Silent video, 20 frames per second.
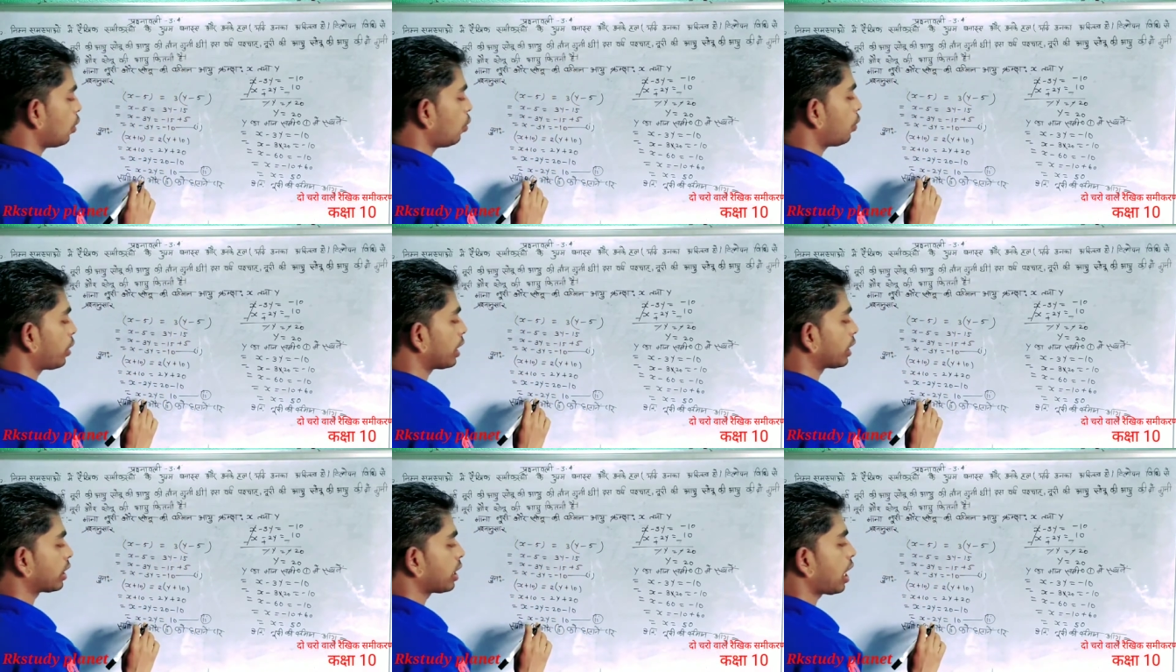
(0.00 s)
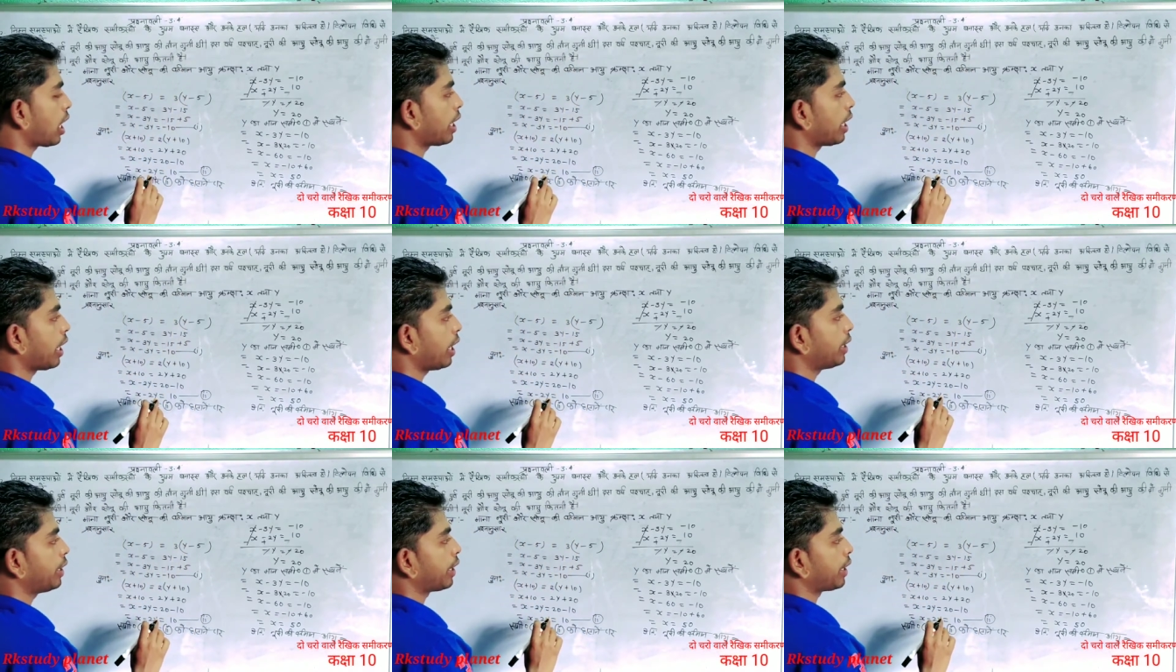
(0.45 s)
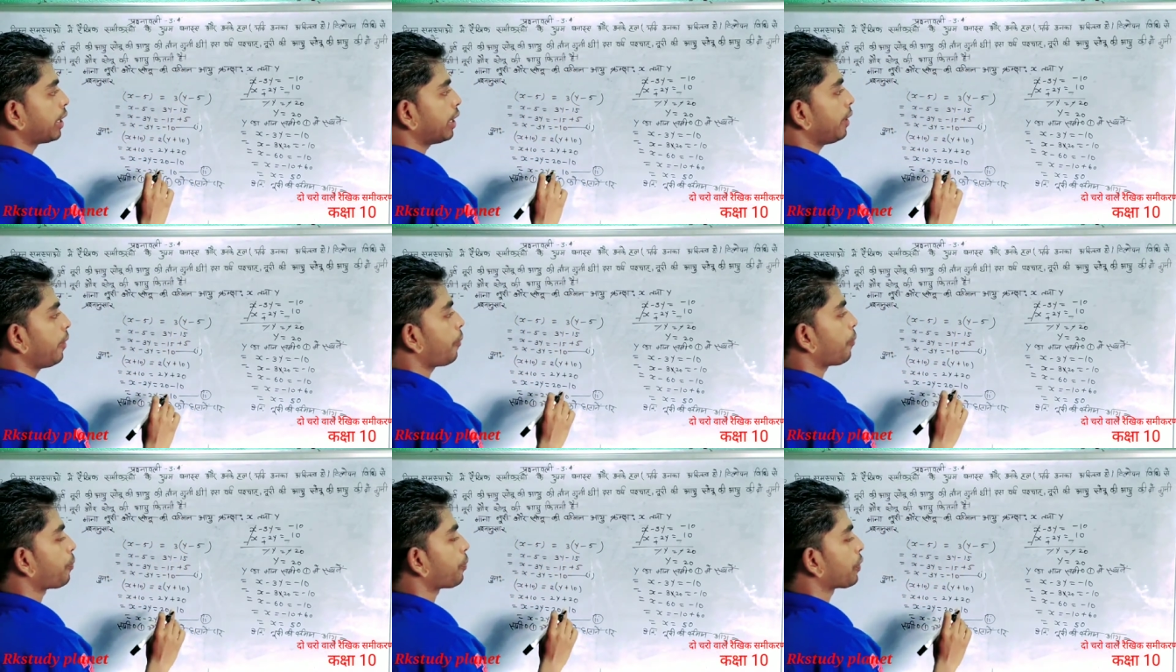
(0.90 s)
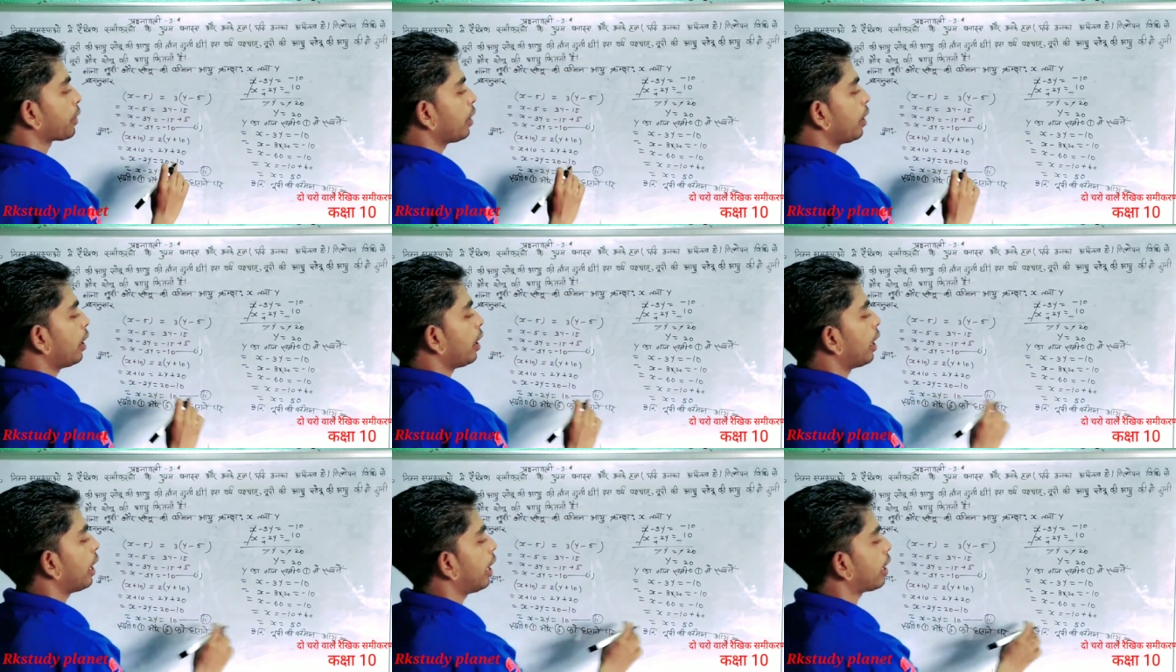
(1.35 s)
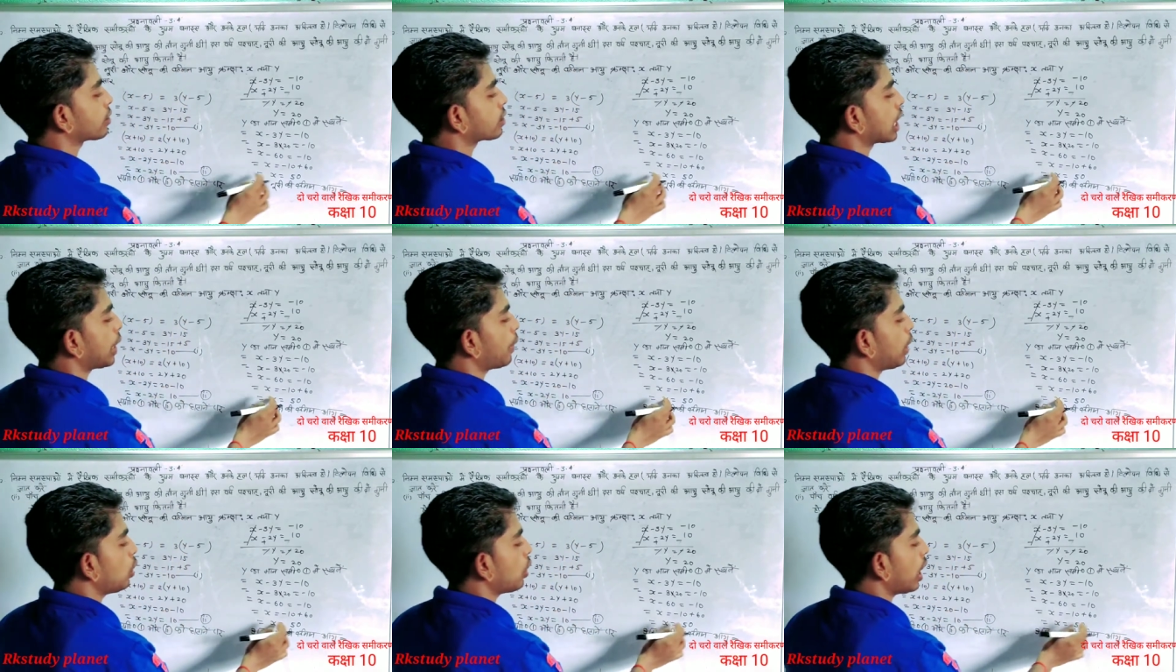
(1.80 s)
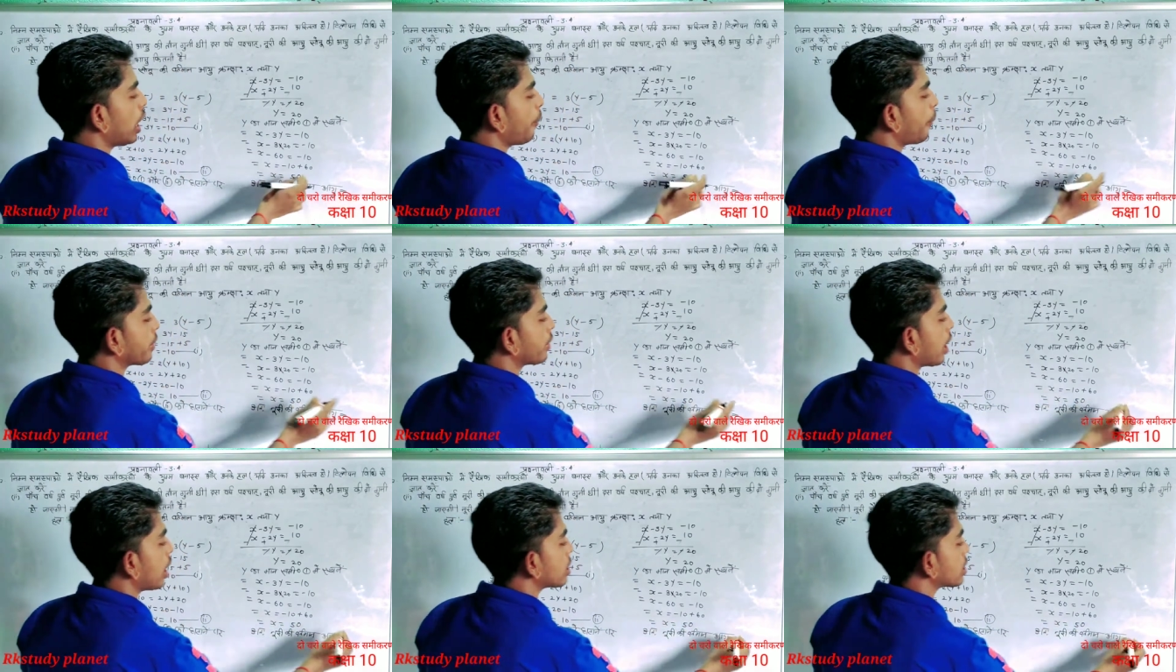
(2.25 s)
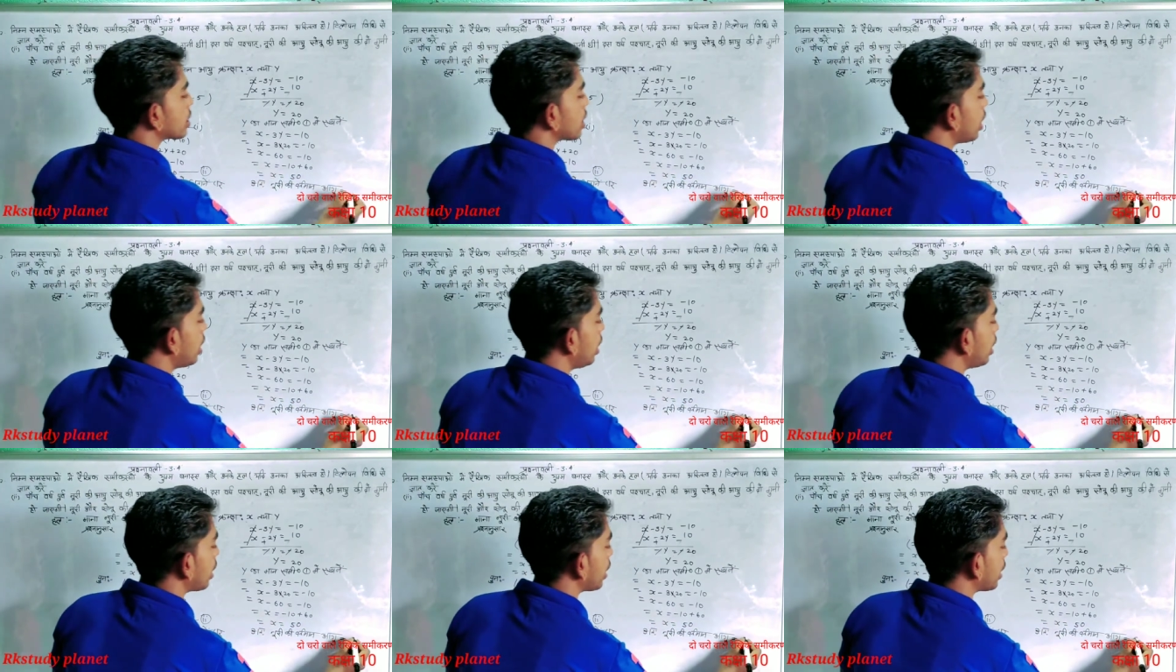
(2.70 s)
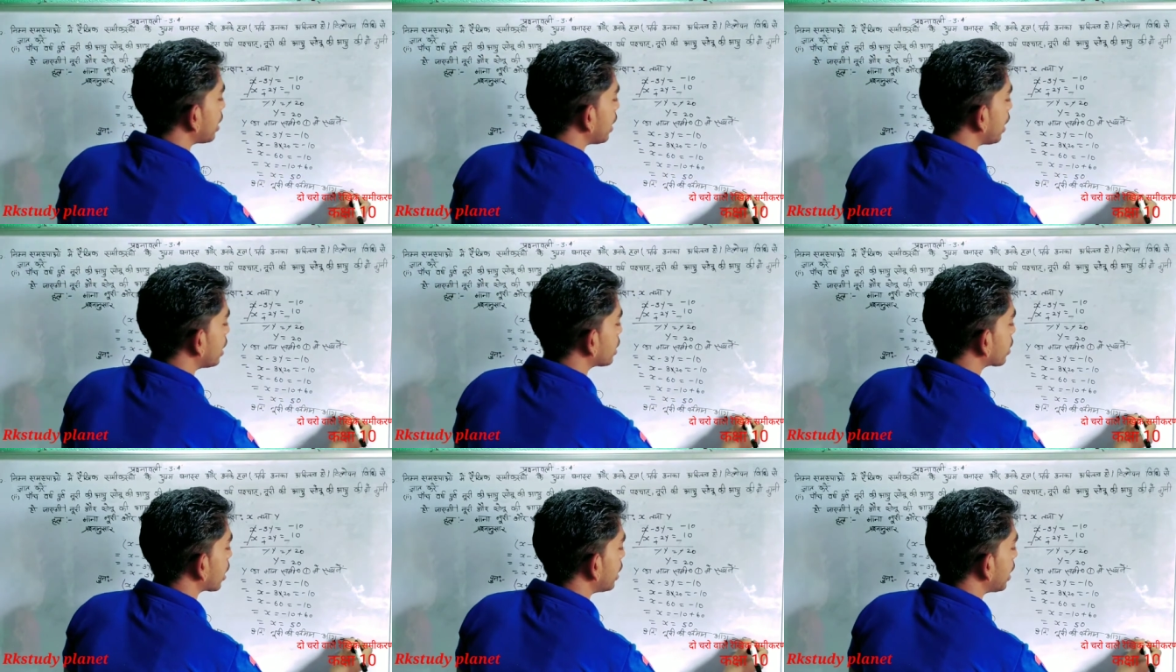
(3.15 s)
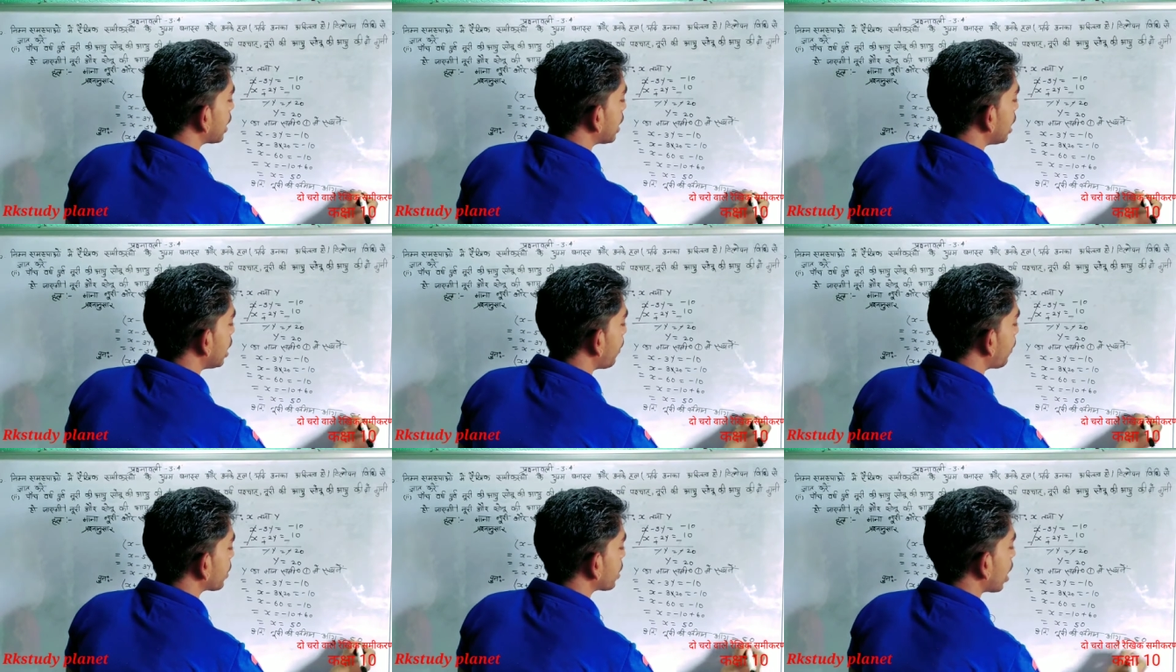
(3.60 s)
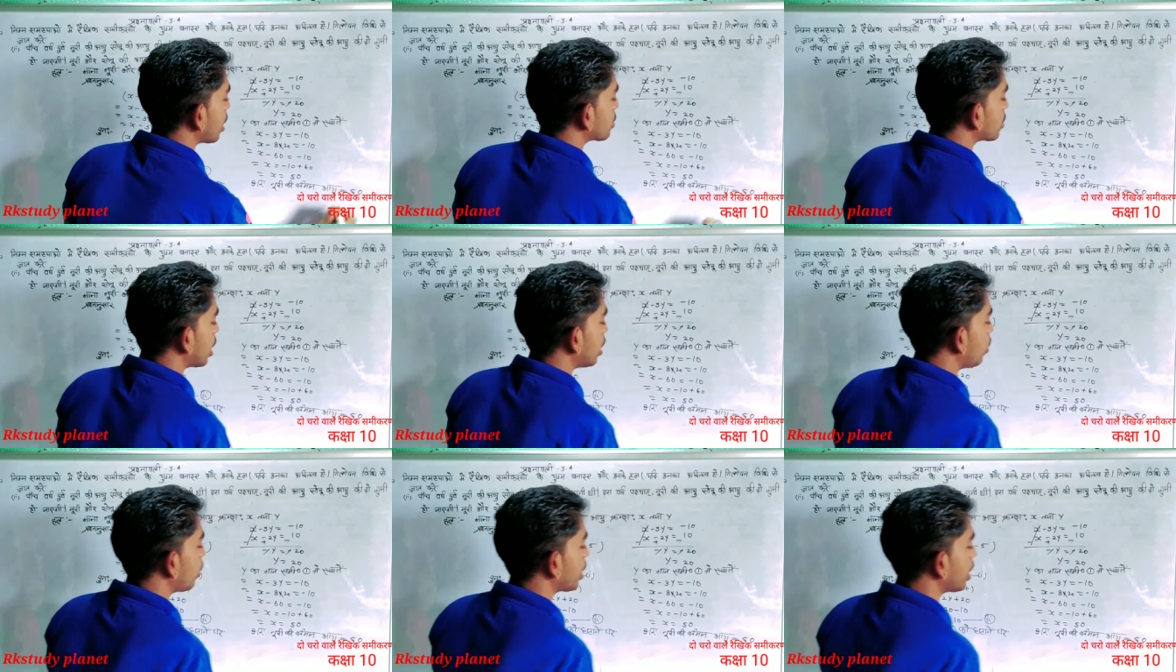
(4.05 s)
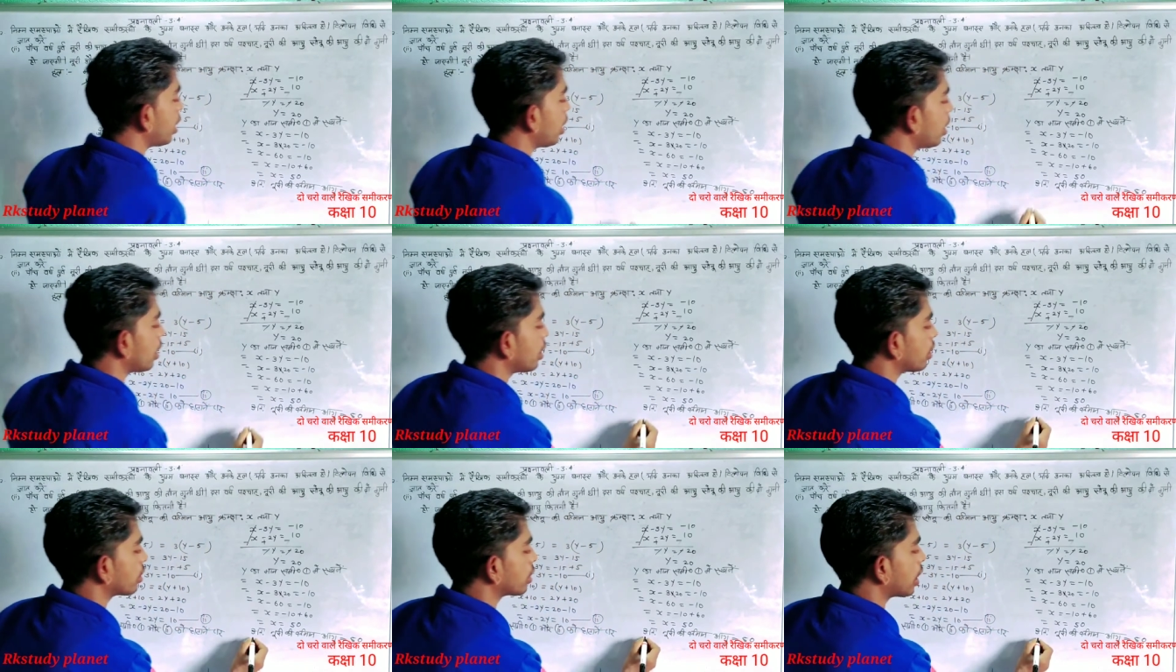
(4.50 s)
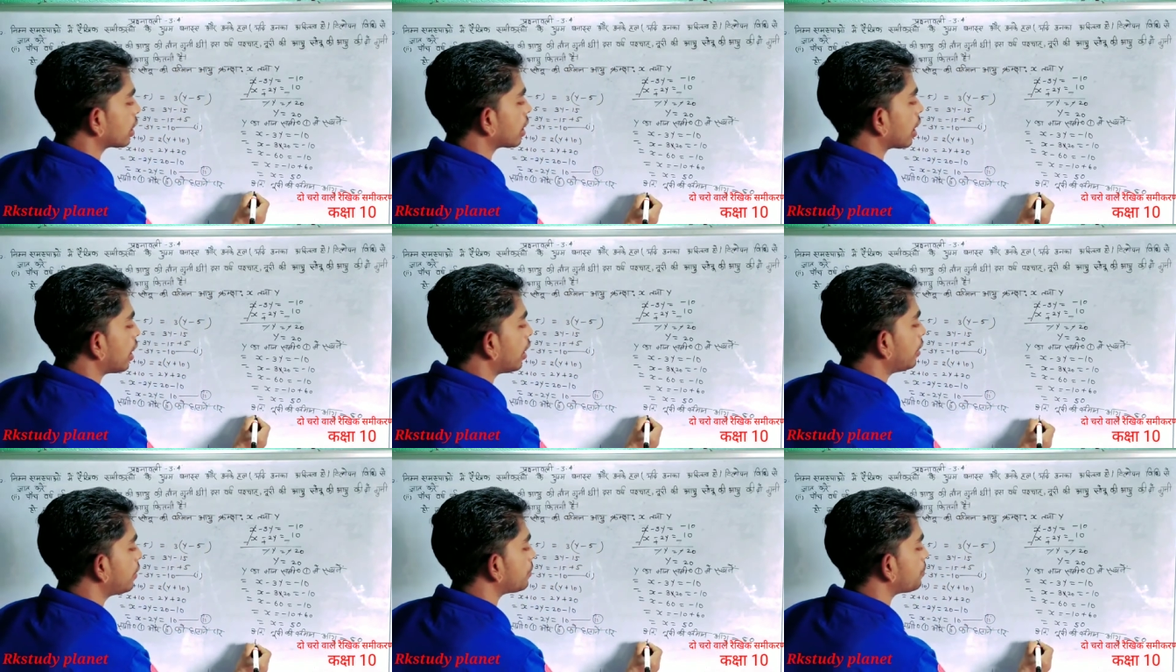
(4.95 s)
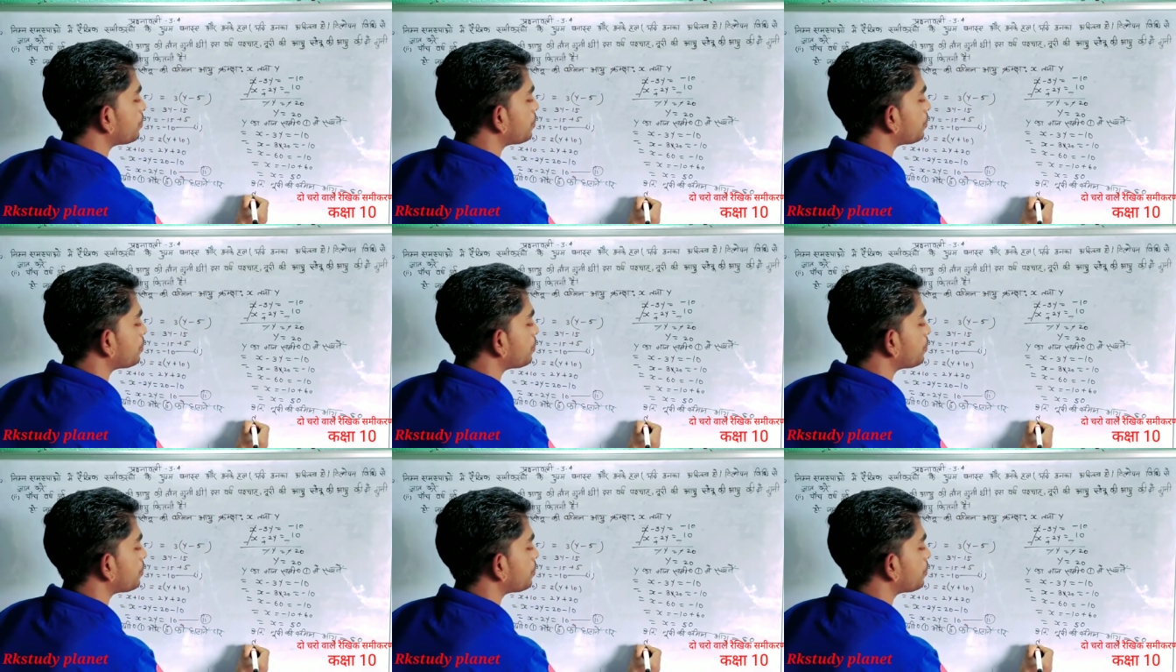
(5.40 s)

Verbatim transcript: वो कितना आया है देखिए एक्स का वैल्यू आया है पचास साल इसका देखिए ये पचास साल हो गया तथा